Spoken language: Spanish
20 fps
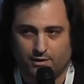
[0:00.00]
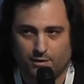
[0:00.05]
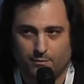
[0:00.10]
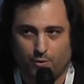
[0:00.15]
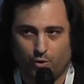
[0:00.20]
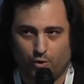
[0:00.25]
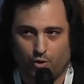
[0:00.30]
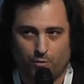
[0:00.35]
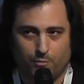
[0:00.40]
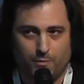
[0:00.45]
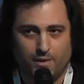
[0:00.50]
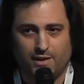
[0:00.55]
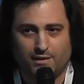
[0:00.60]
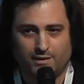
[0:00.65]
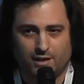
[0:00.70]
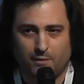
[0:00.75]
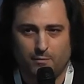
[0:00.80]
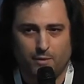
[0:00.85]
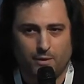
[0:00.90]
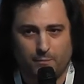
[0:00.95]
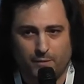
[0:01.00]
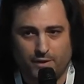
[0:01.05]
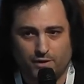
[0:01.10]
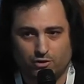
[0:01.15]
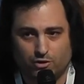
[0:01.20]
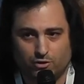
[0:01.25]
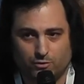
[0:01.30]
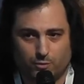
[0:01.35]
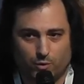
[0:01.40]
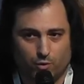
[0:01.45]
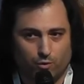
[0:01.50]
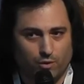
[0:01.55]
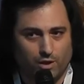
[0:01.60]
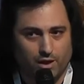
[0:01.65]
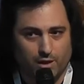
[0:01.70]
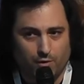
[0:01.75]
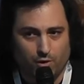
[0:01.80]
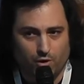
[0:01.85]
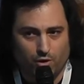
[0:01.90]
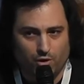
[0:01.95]
tipo 2.000, 3.000 pesos por un
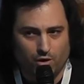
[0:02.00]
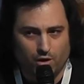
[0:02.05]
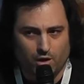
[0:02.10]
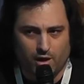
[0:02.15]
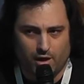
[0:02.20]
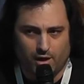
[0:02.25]
libro